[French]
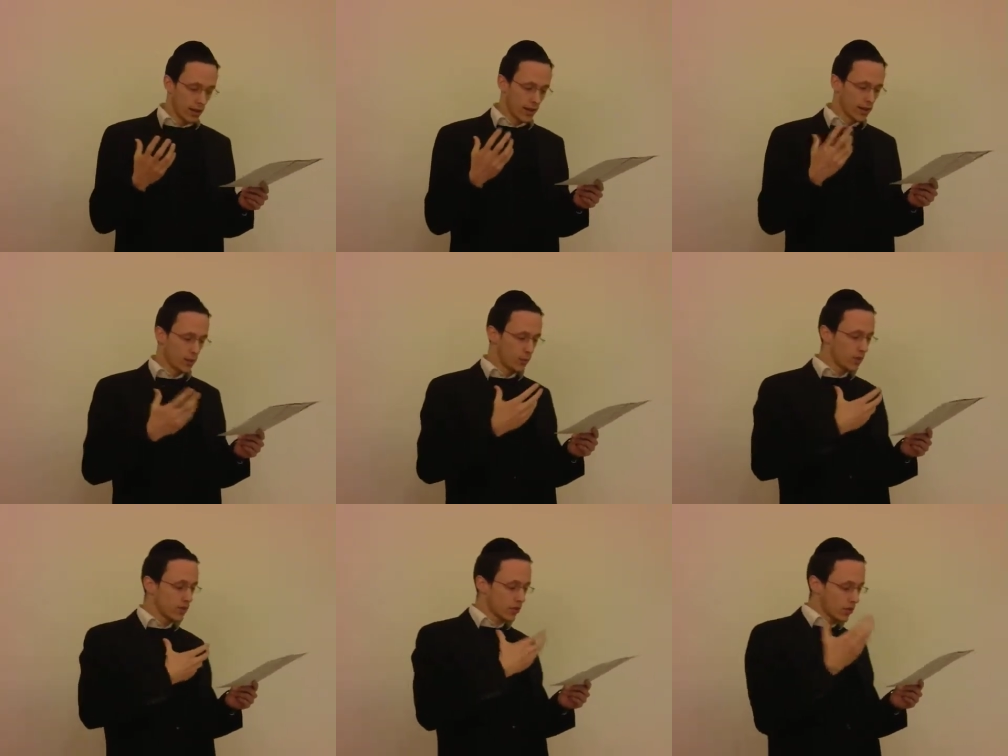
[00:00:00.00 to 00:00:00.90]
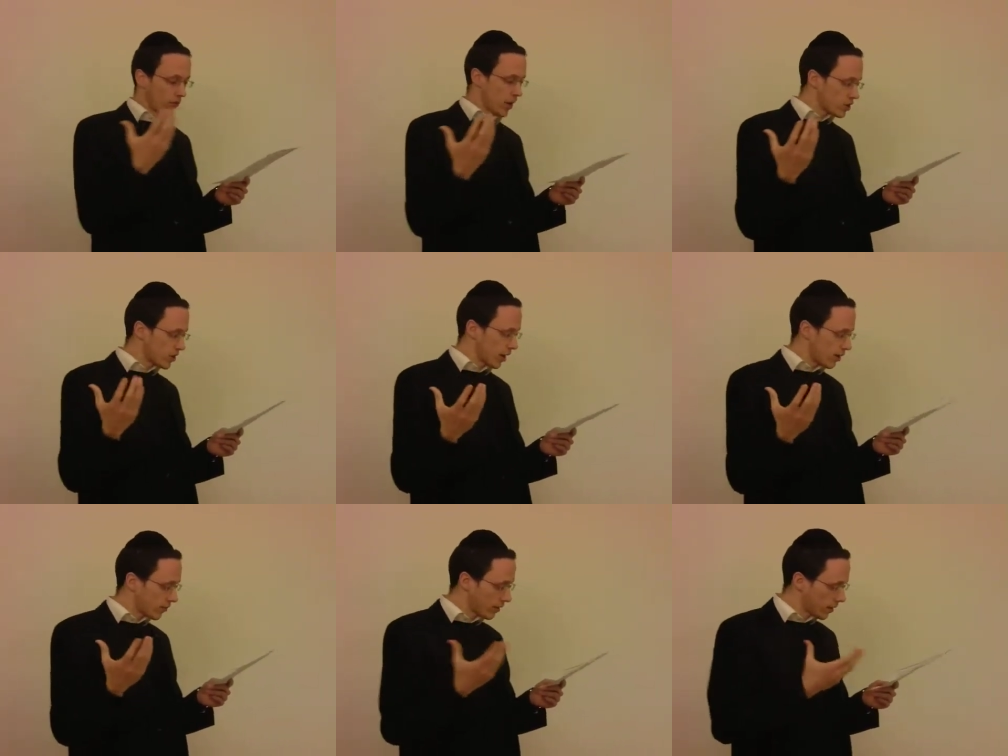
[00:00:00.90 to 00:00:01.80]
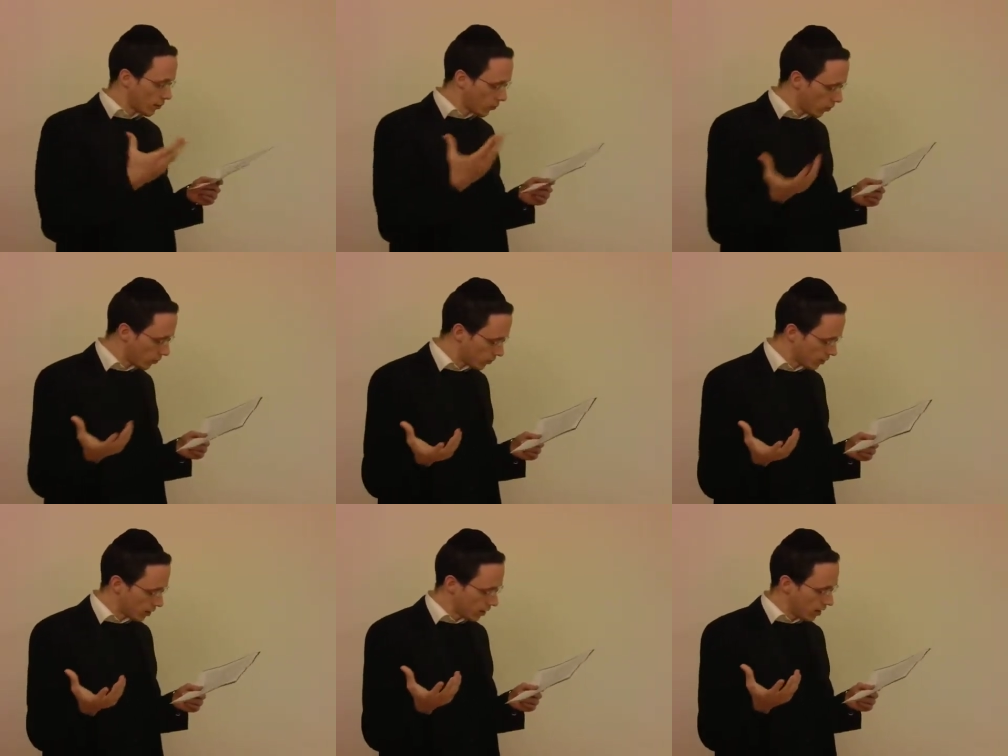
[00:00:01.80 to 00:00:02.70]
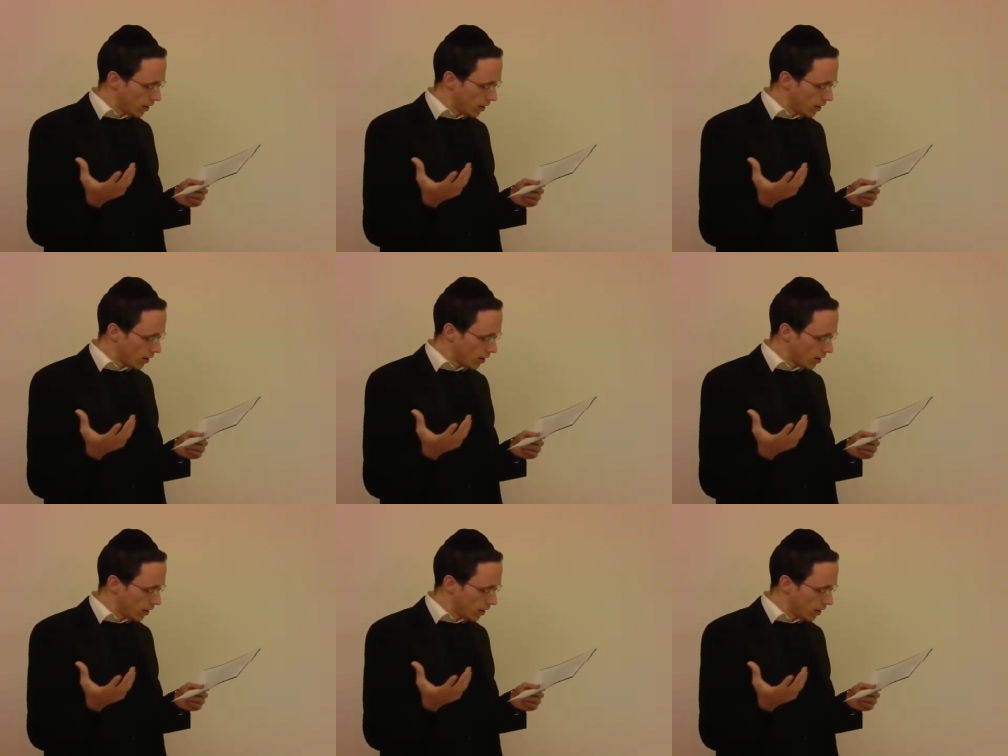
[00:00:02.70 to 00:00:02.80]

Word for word: et qui puisse euh, voilà, gérer véritablement, comme on dit,